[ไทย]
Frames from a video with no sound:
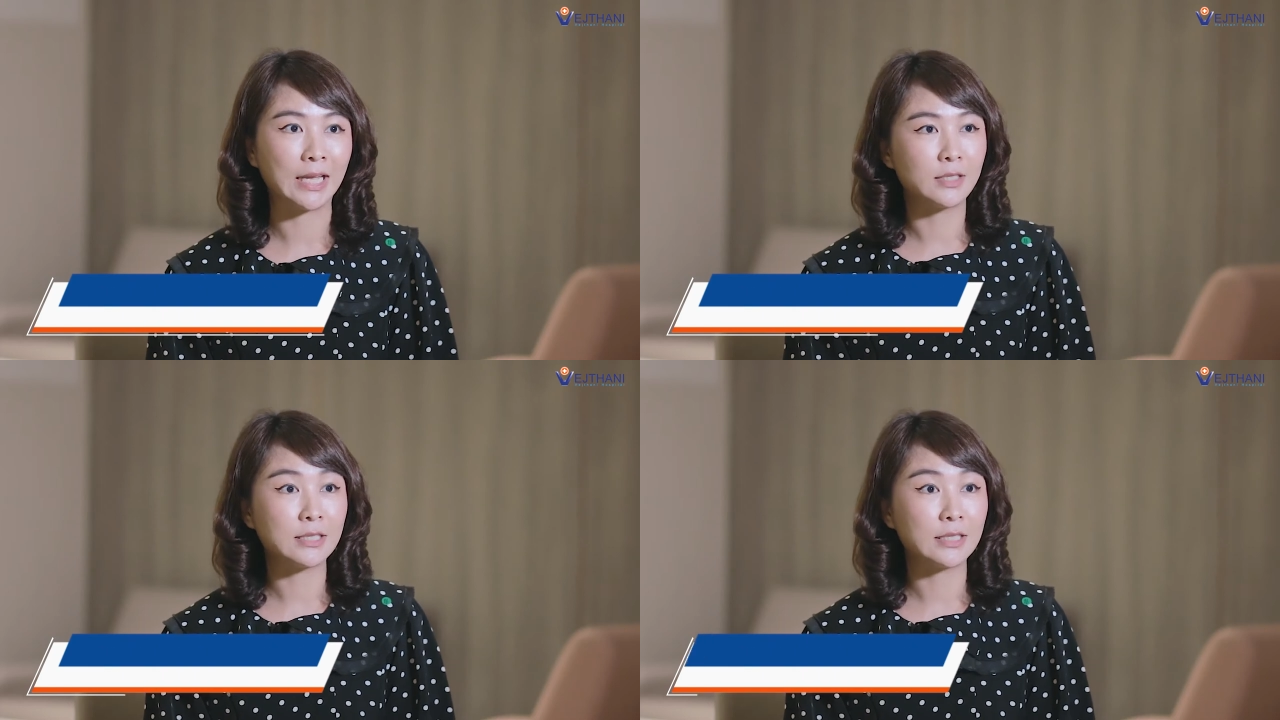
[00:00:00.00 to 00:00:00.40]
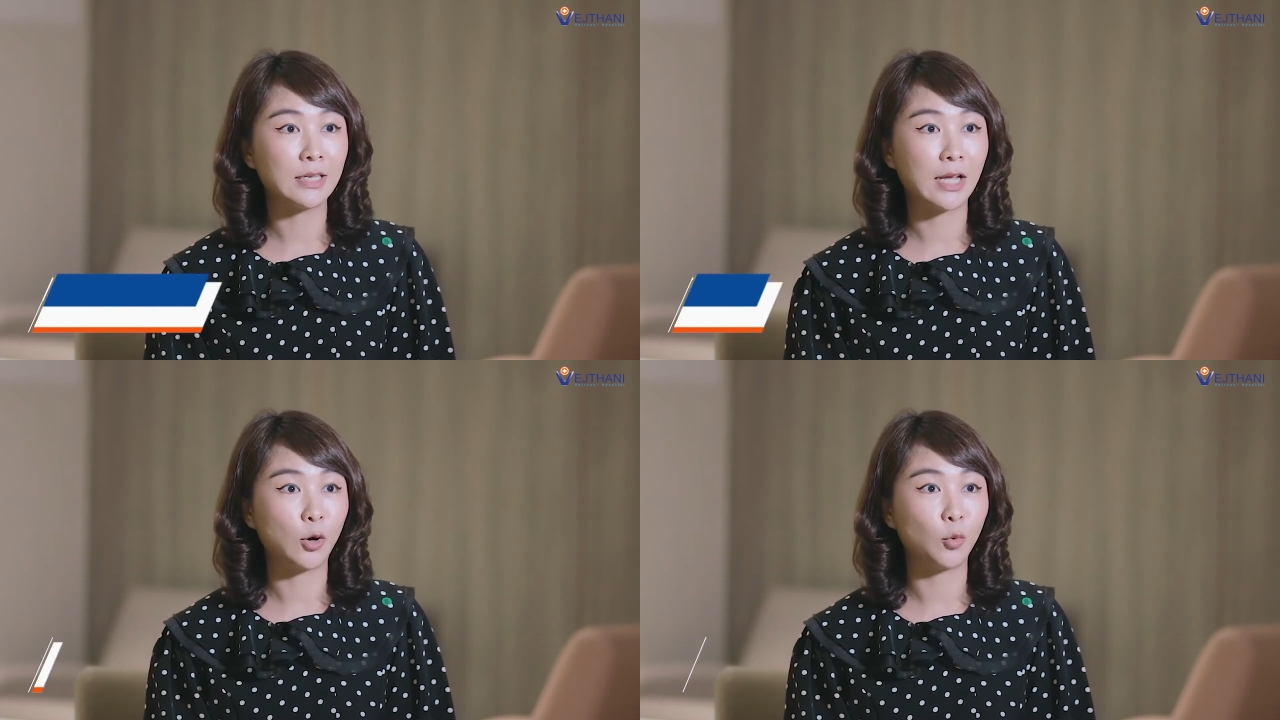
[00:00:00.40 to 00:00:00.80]
จริ
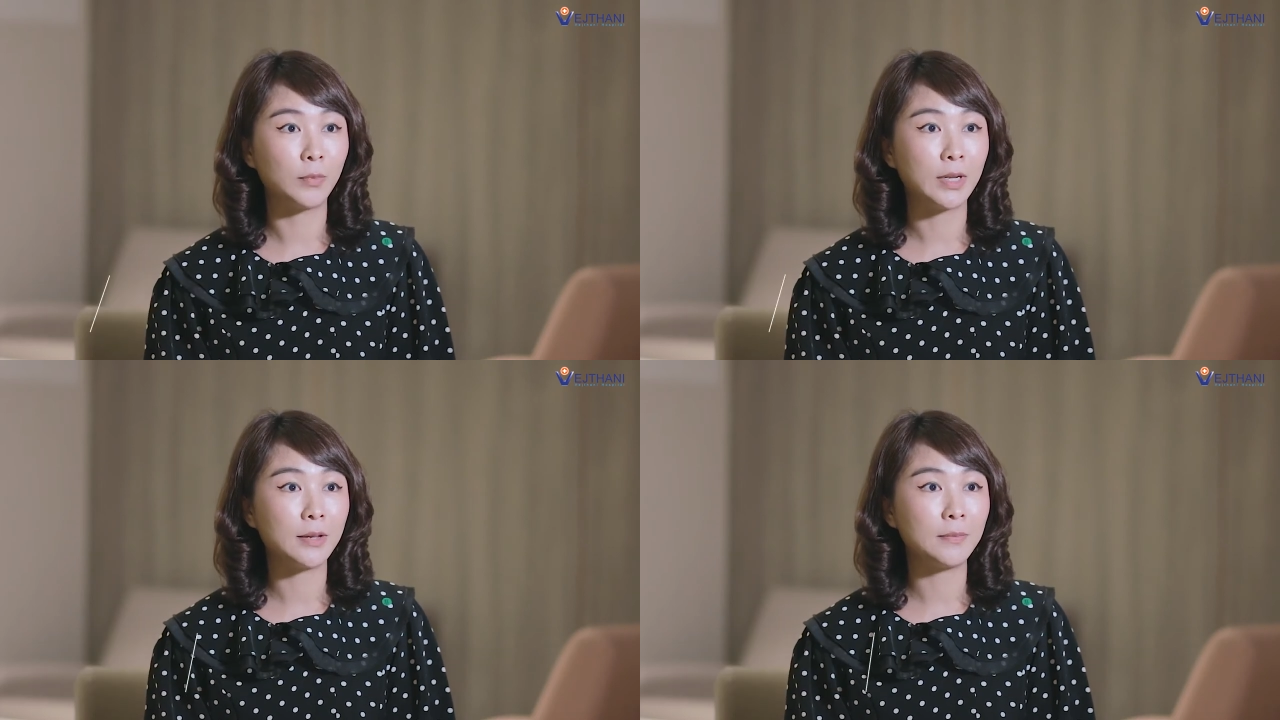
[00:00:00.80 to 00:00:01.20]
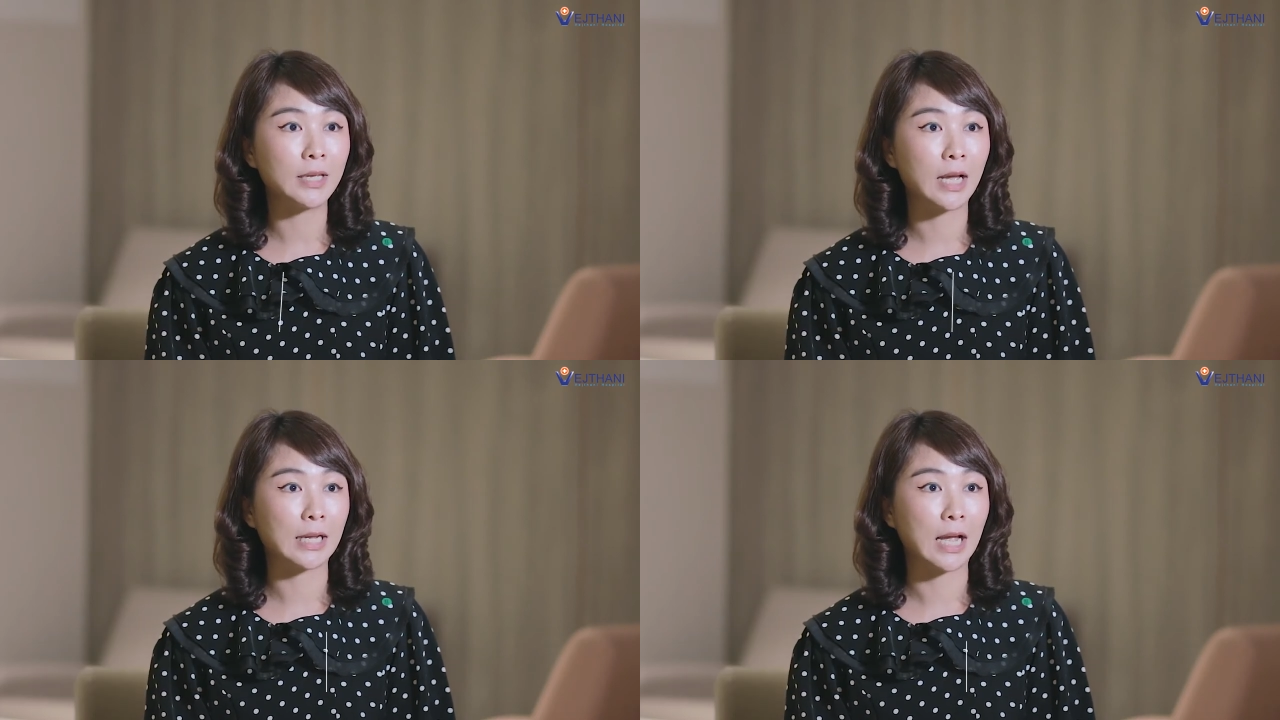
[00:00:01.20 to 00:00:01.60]
งๆ แล้วไม่ได้มี
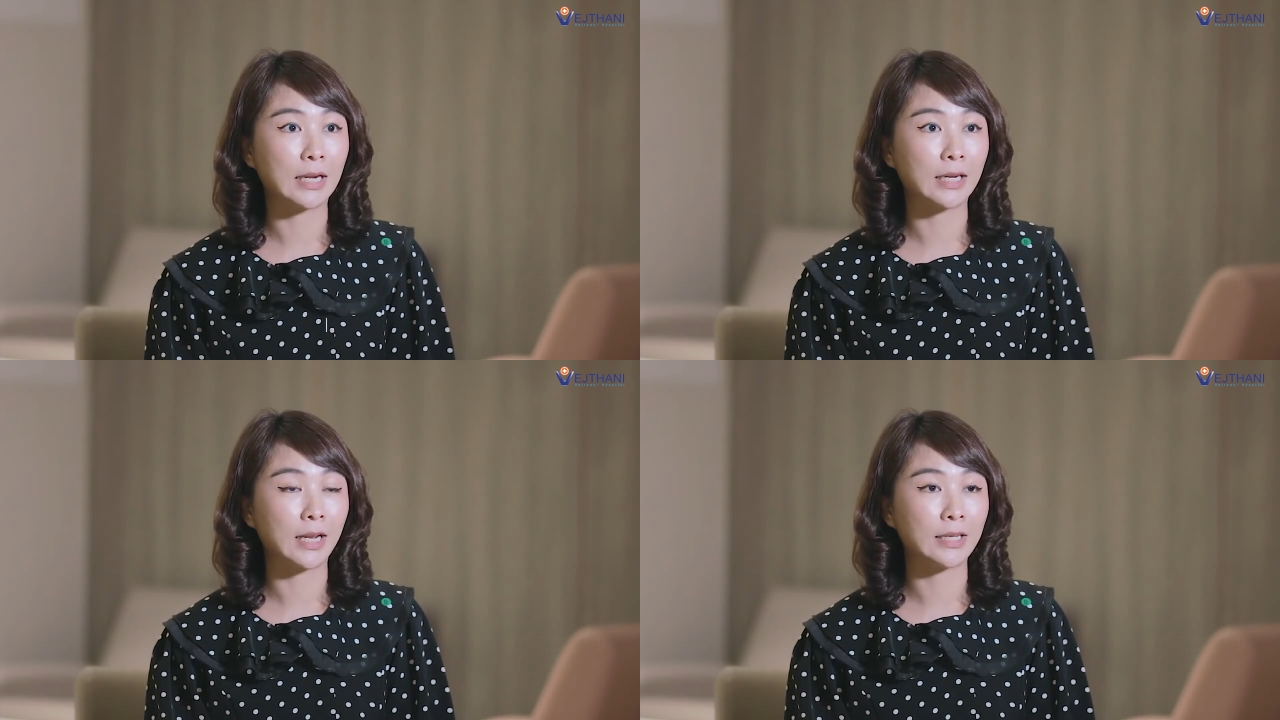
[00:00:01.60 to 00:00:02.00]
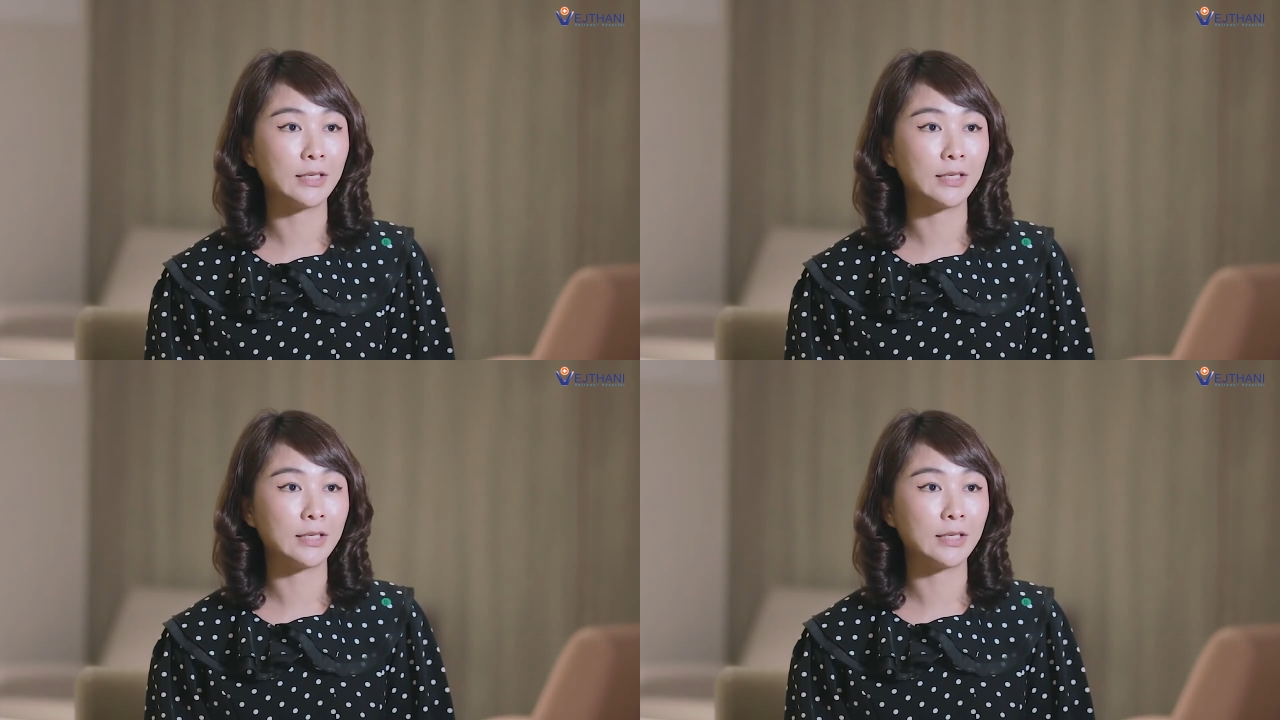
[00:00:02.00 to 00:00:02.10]
อาการอะไร